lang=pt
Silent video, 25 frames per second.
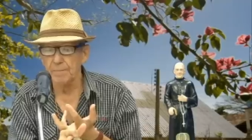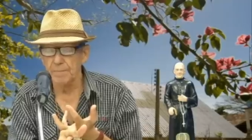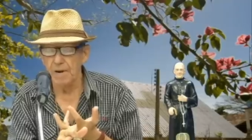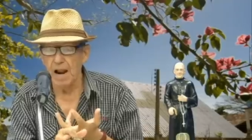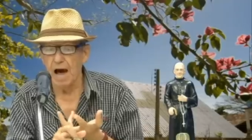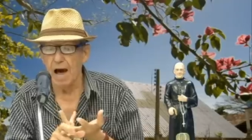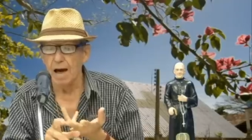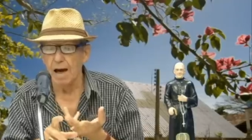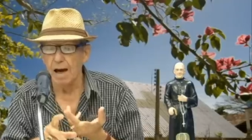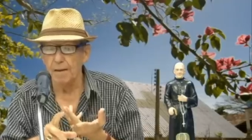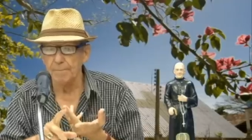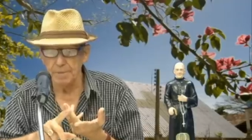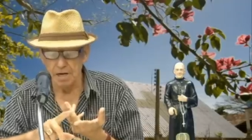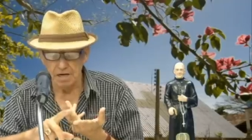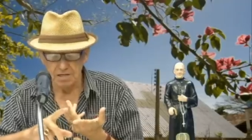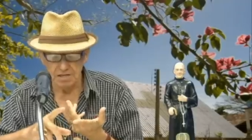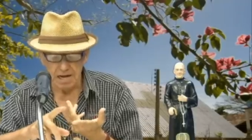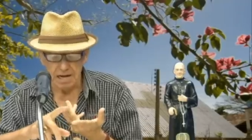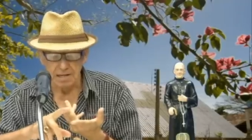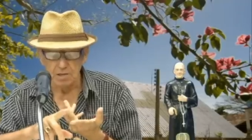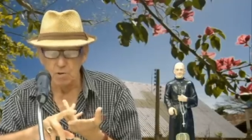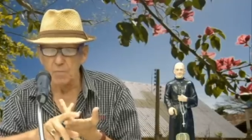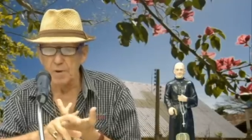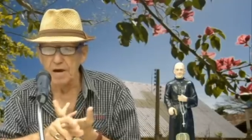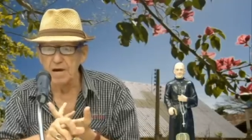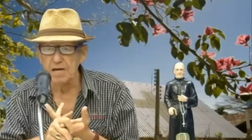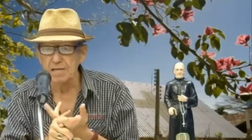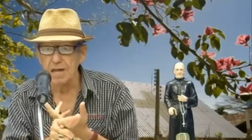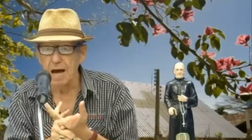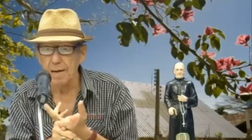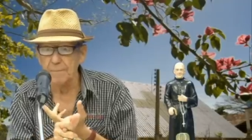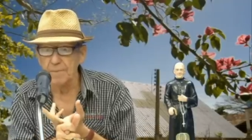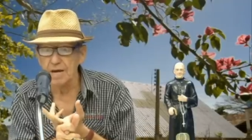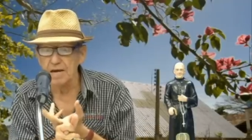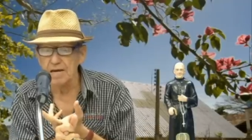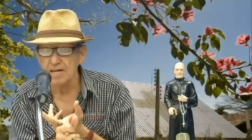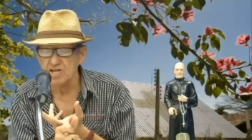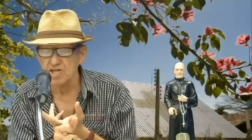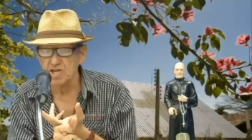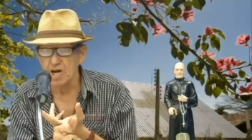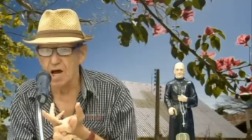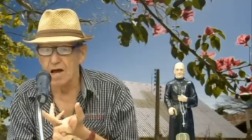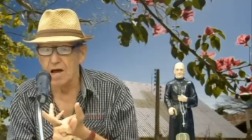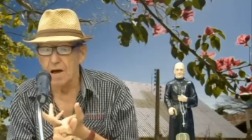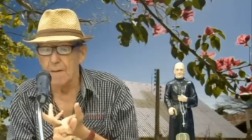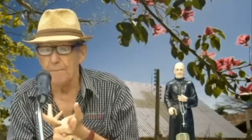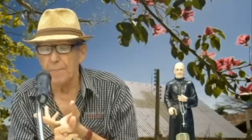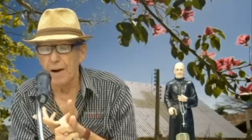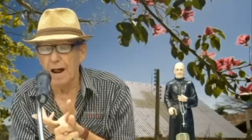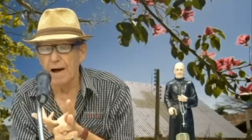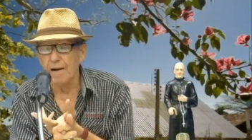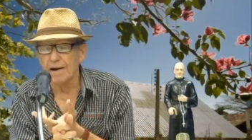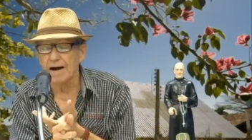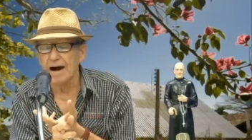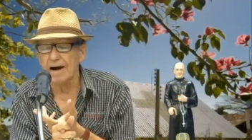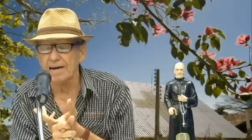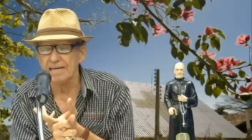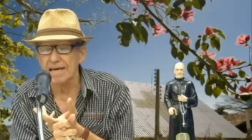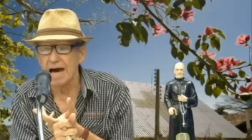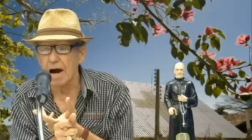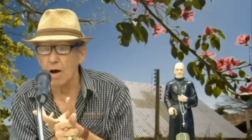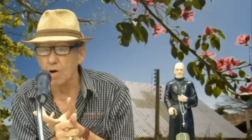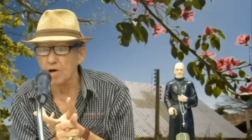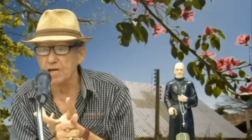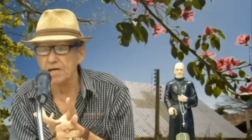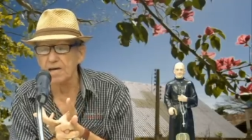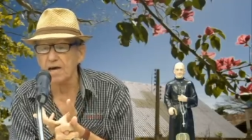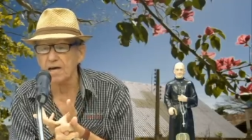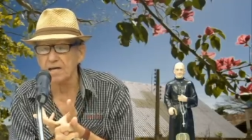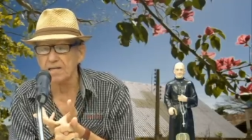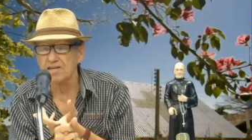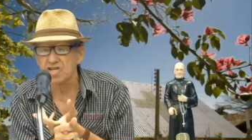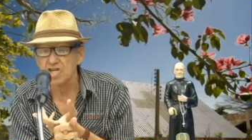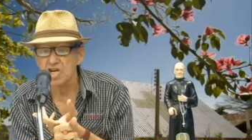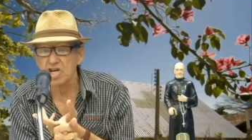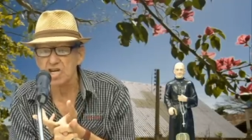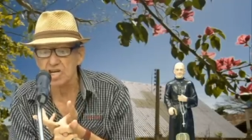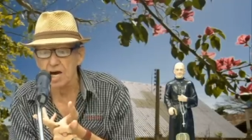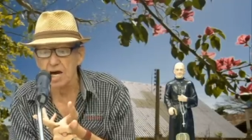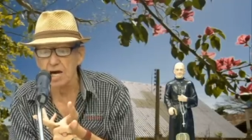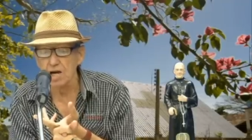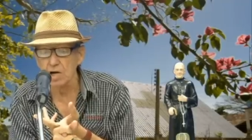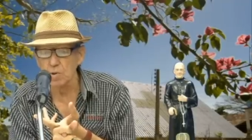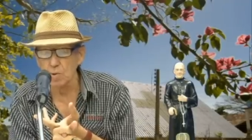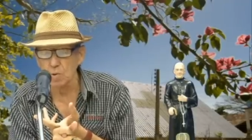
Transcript: está no meio da mídia para ganhar o quê? Dinheiro.